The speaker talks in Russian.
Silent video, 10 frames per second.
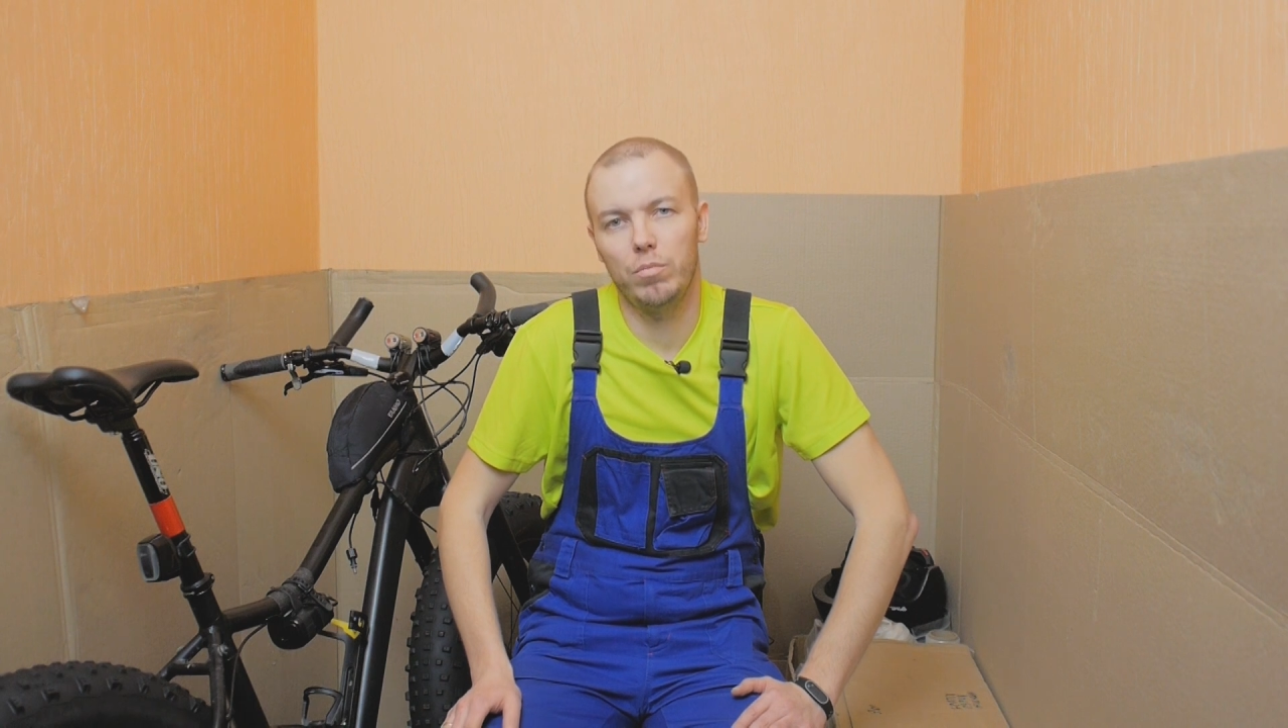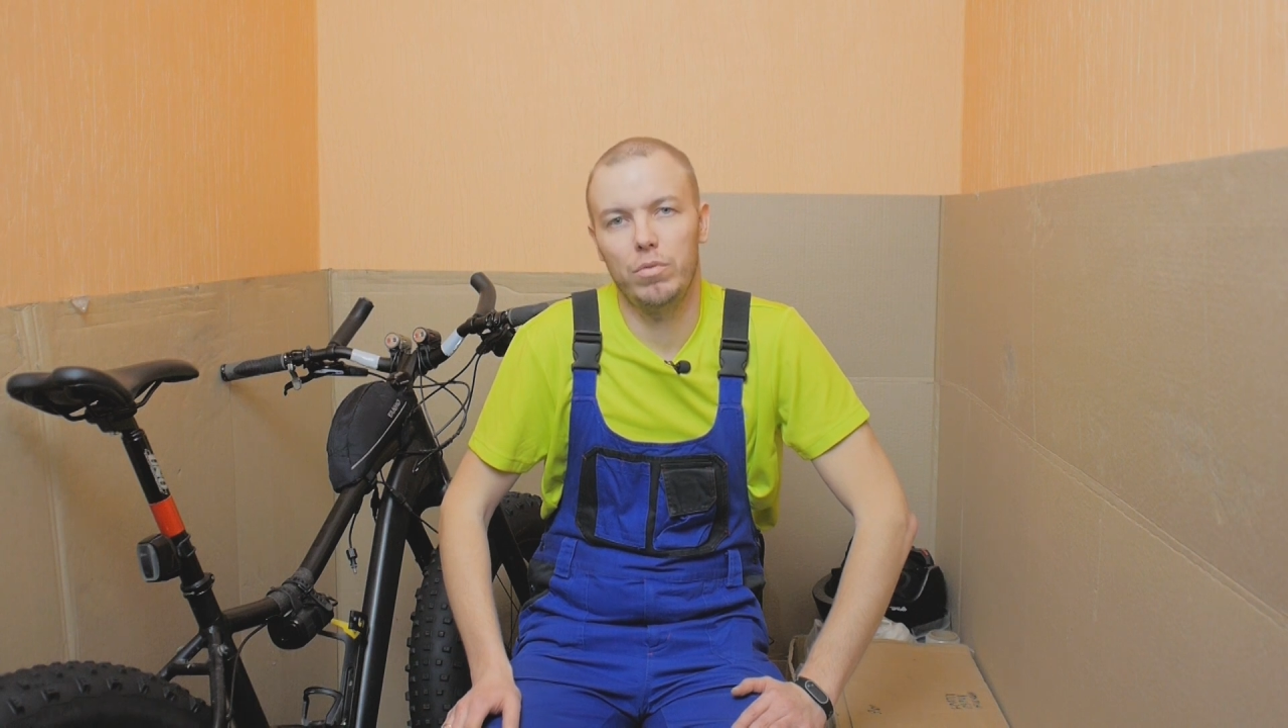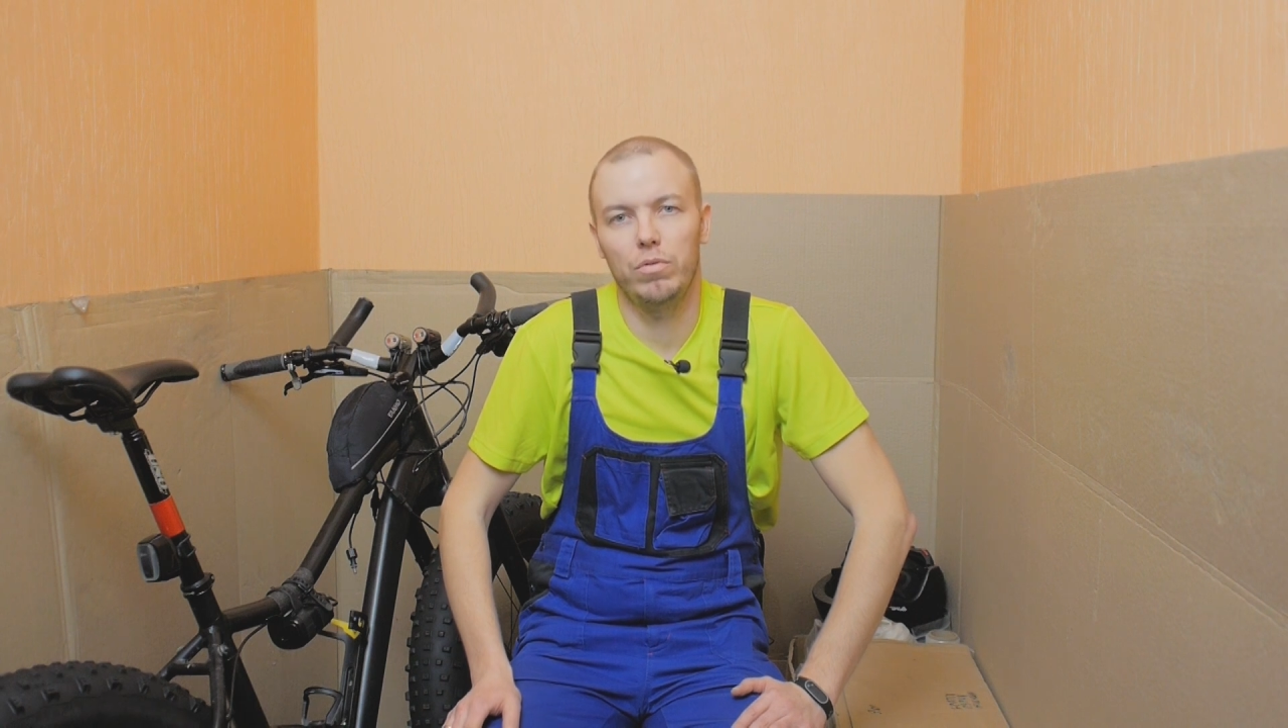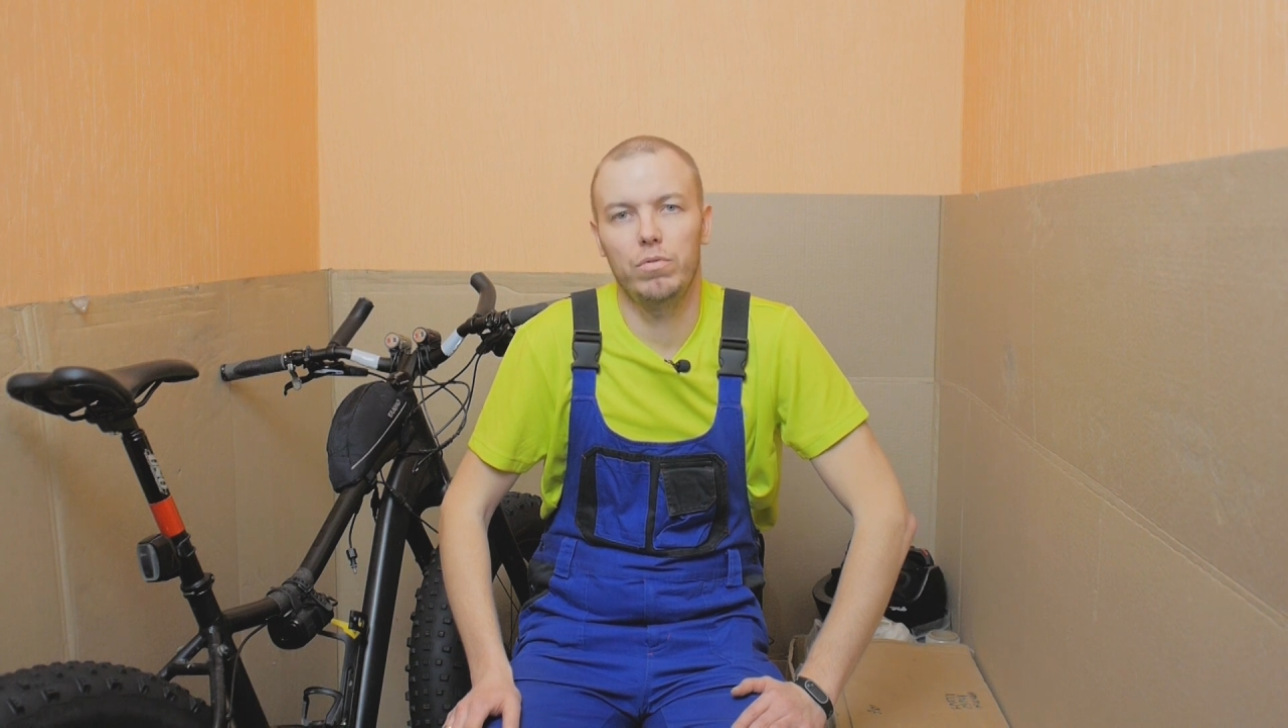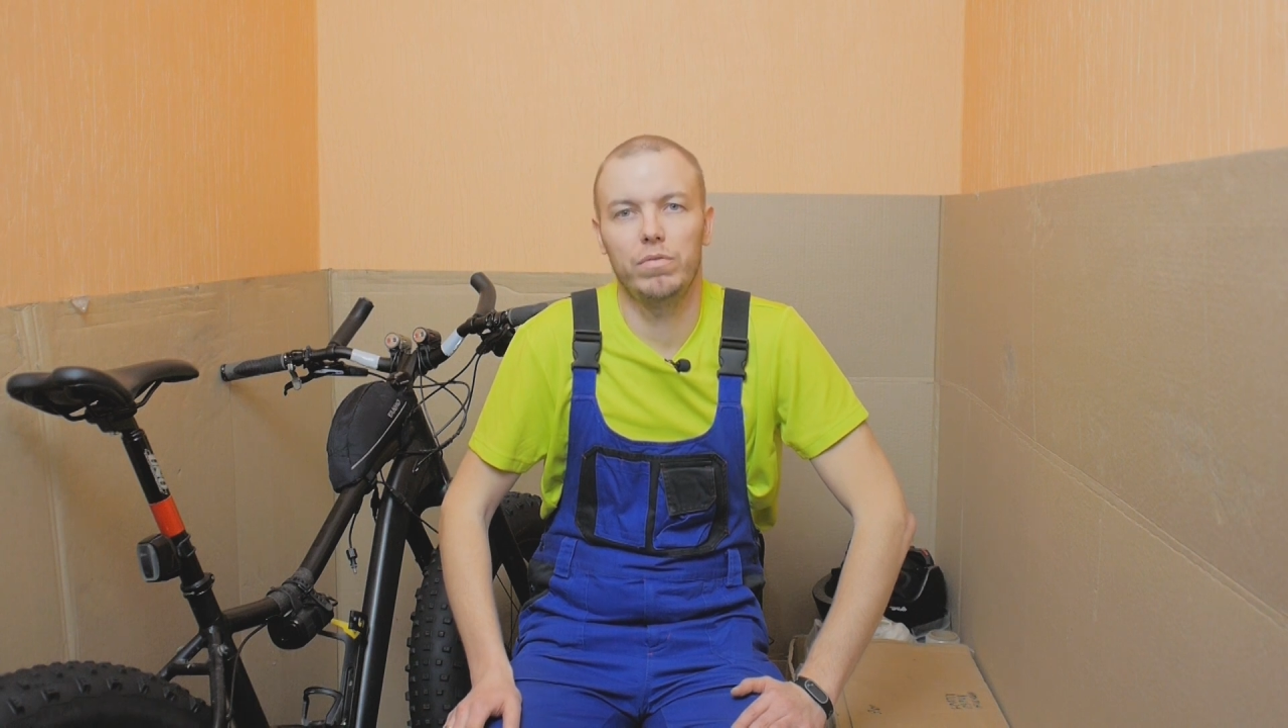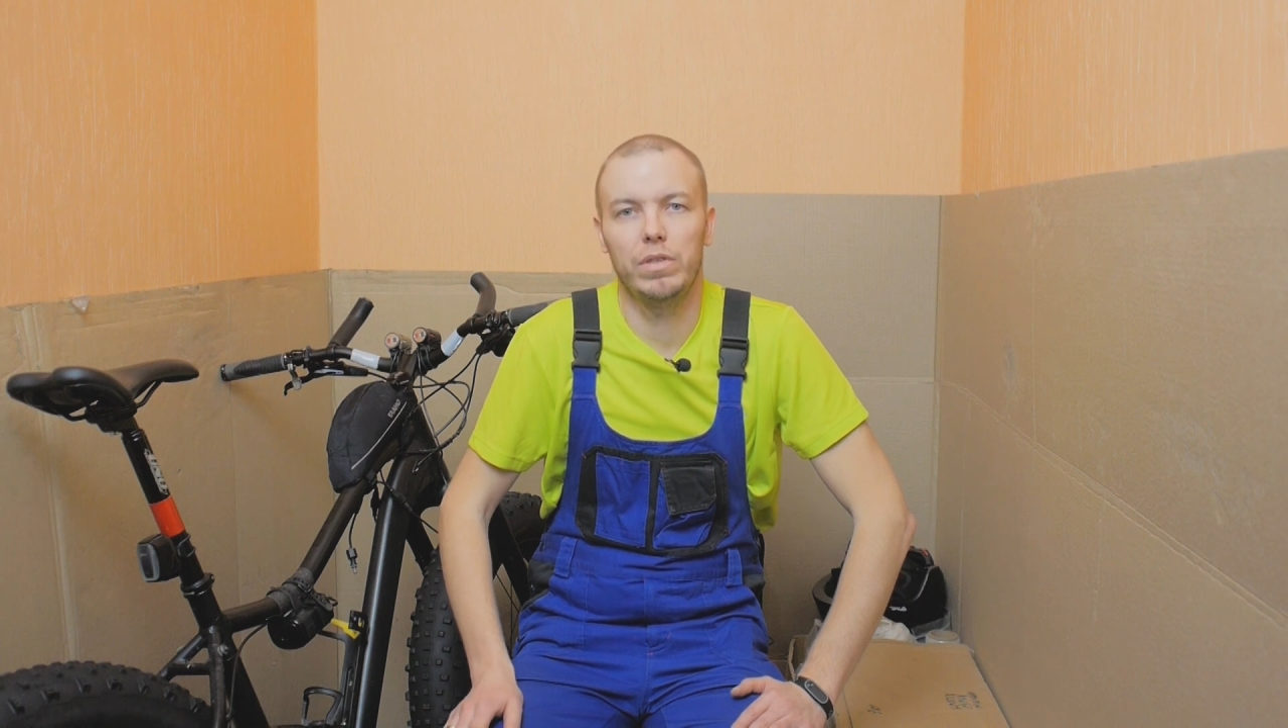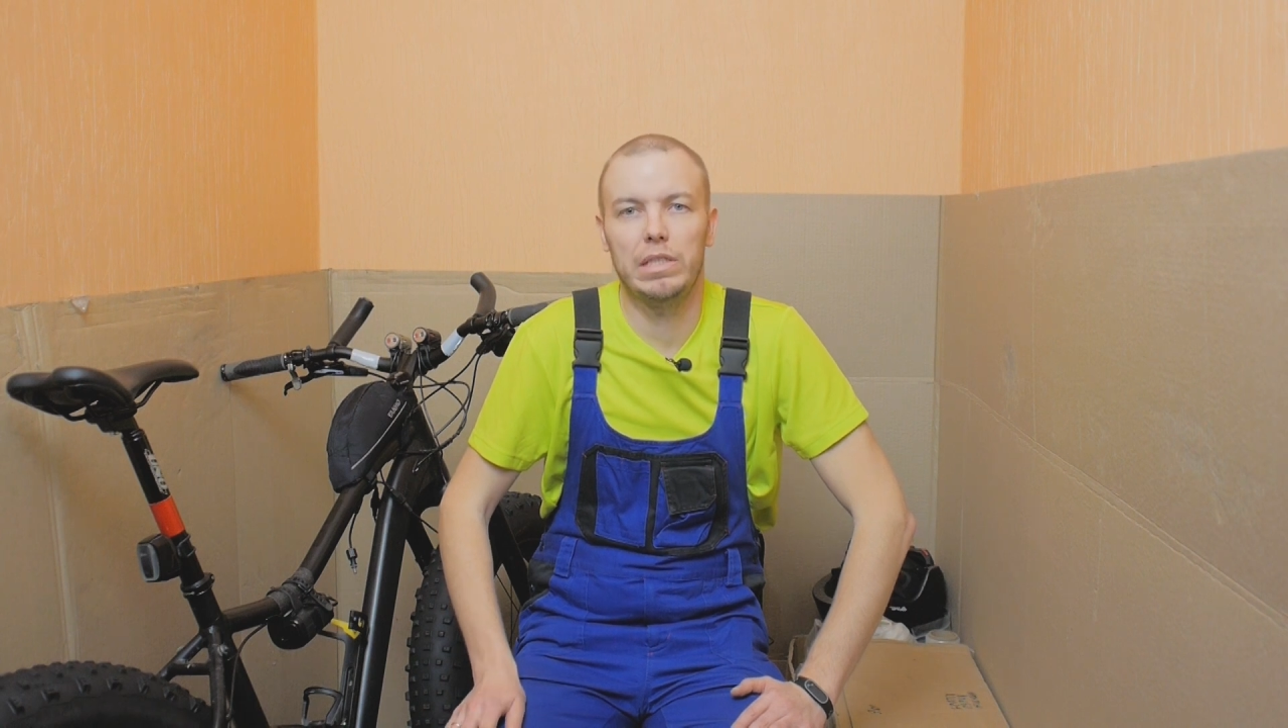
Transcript: люблю в